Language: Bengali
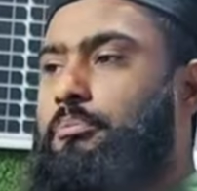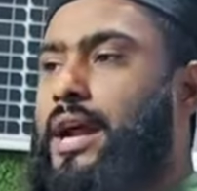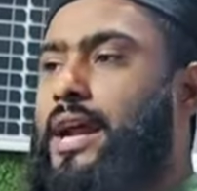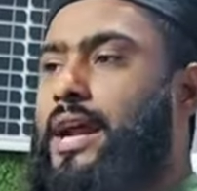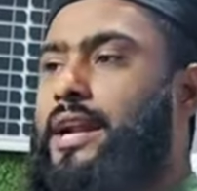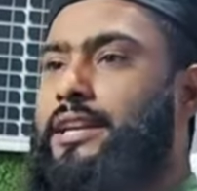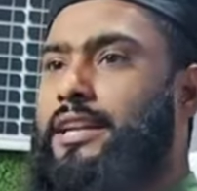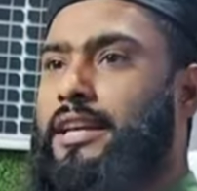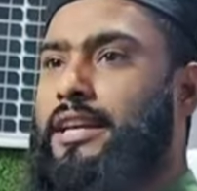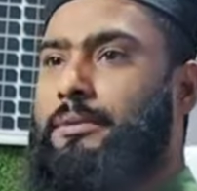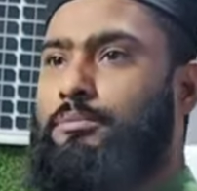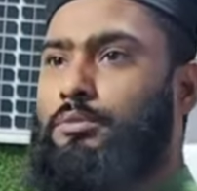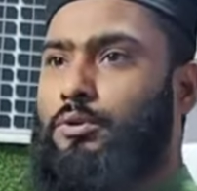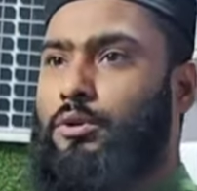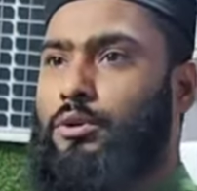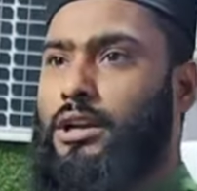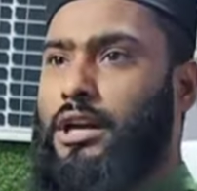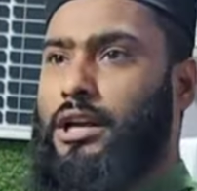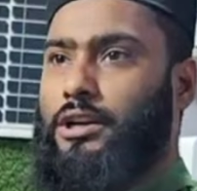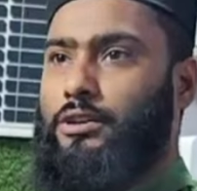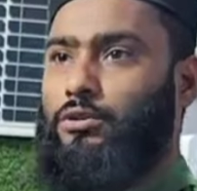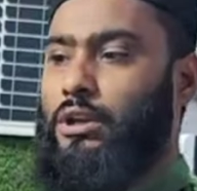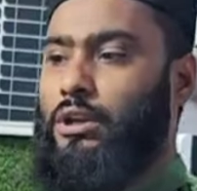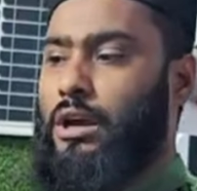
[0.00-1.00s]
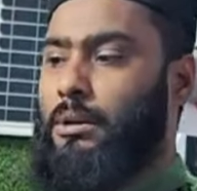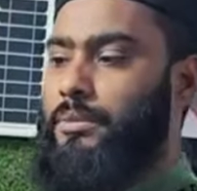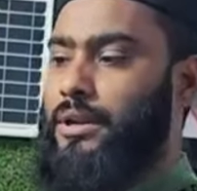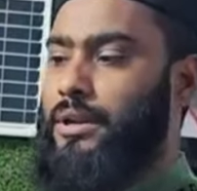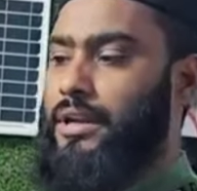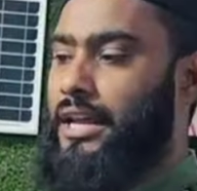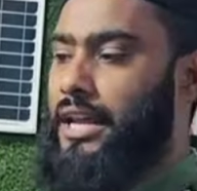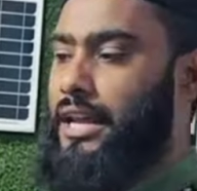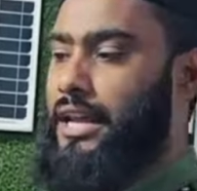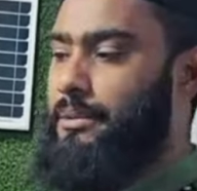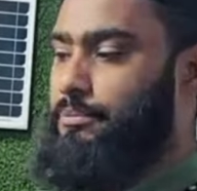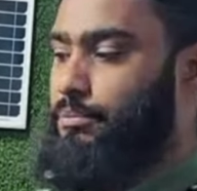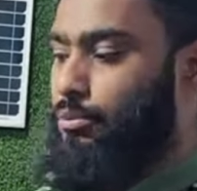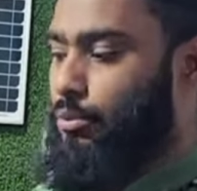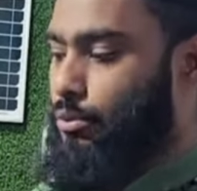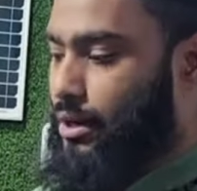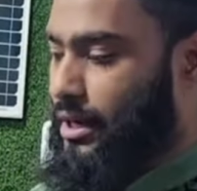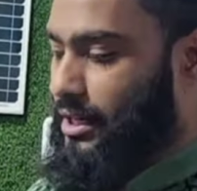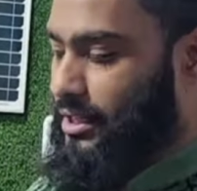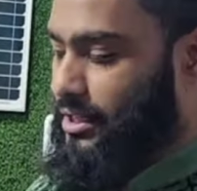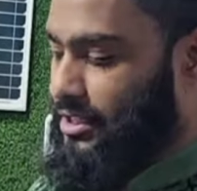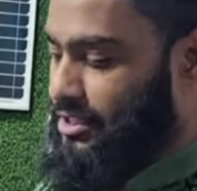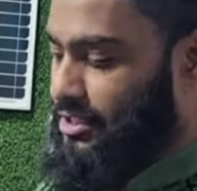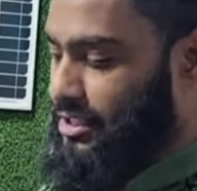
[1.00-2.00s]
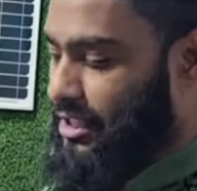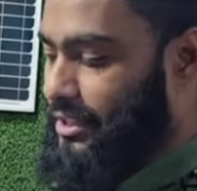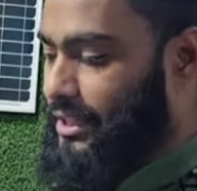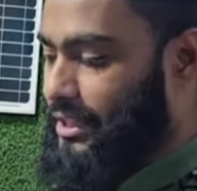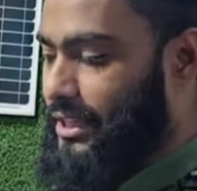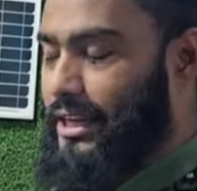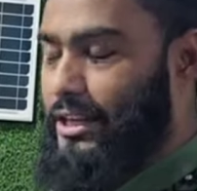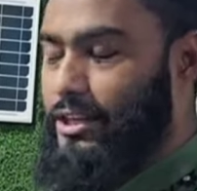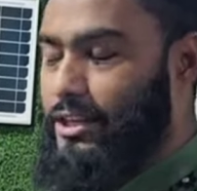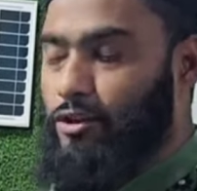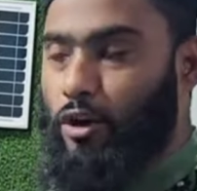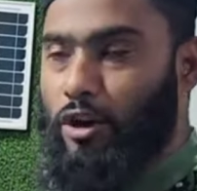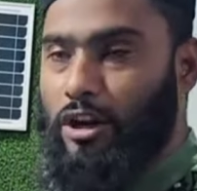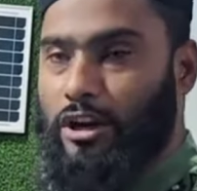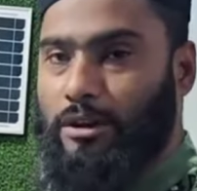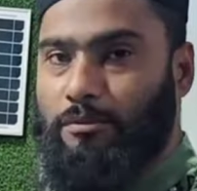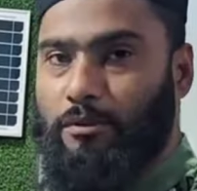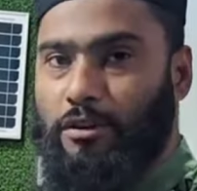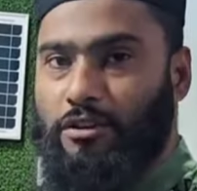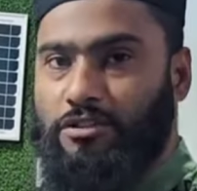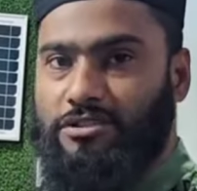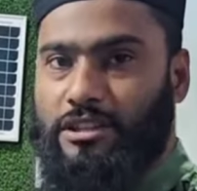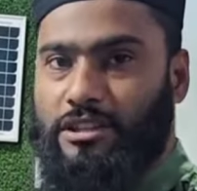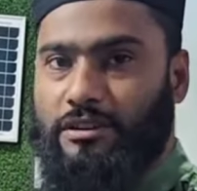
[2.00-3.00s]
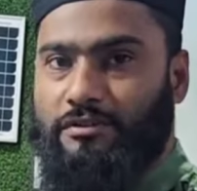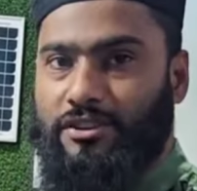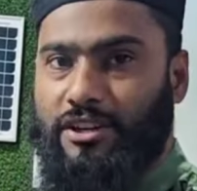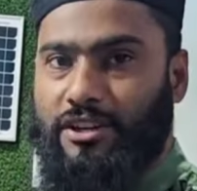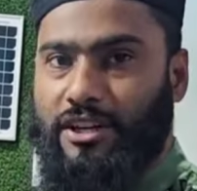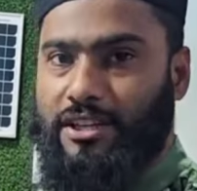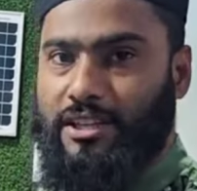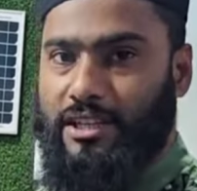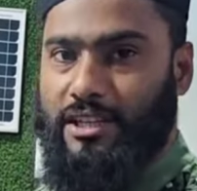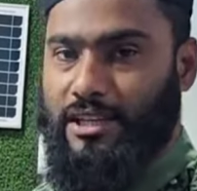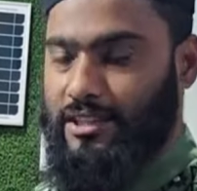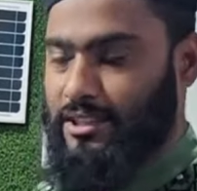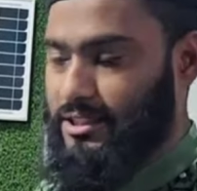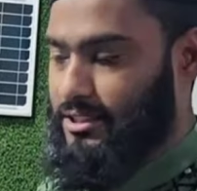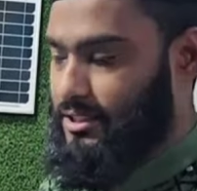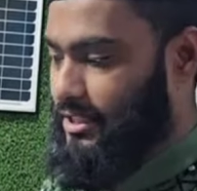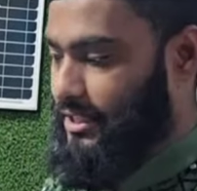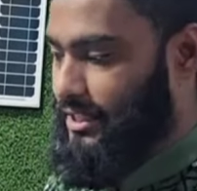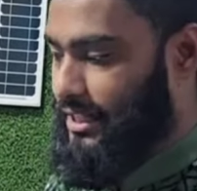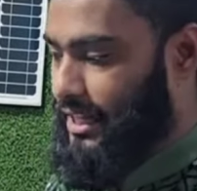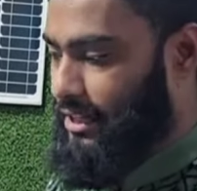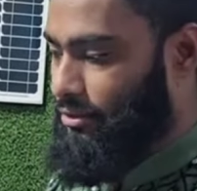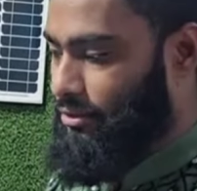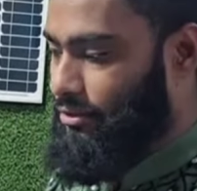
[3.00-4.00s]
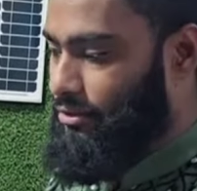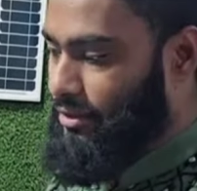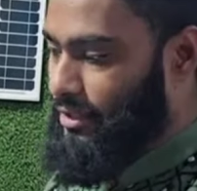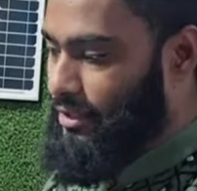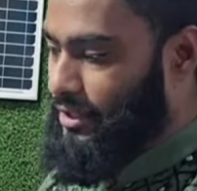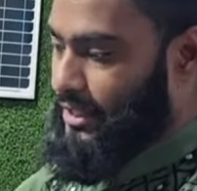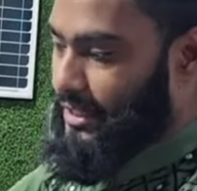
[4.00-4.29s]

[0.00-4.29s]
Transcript: ব্র্যান্ডিং প্রোডাক্ট তো আমরা এই প্রোডাক্টের সাথে এই ট্রলি বক্সটা ফ্রি দিয়ে দিচ্ছি কেন